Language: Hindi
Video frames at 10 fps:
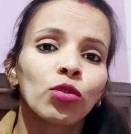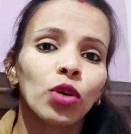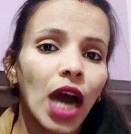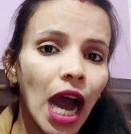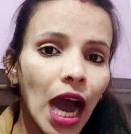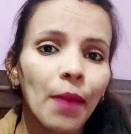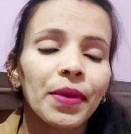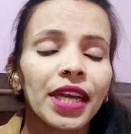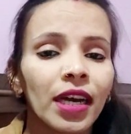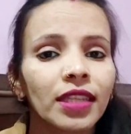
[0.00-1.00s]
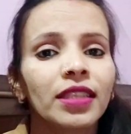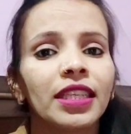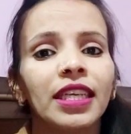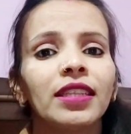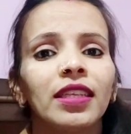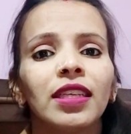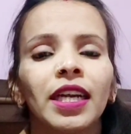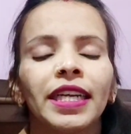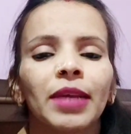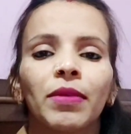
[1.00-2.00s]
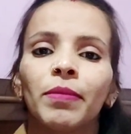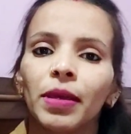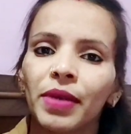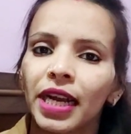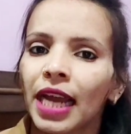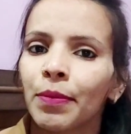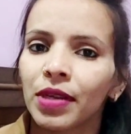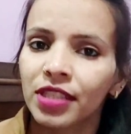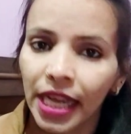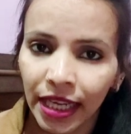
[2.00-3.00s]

तो आपने हर तीन तीन घंटे में बेबी का डायपर